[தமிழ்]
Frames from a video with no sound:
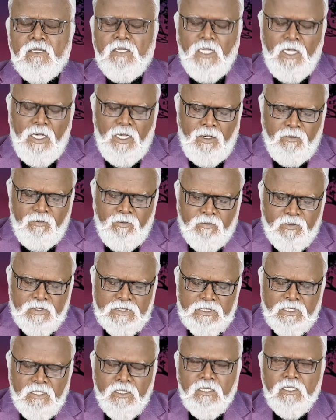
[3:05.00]
தேவ
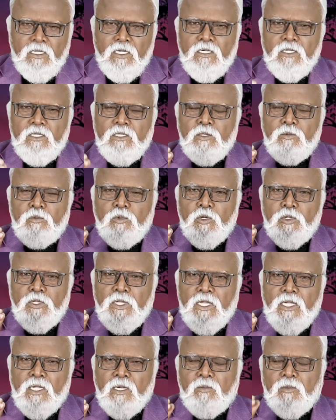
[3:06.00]
வசனத்தை எடுத்து
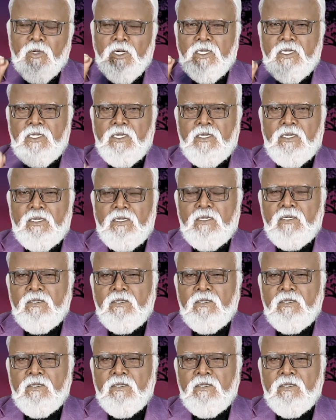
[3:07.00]
போதிக்கிற மக்கள்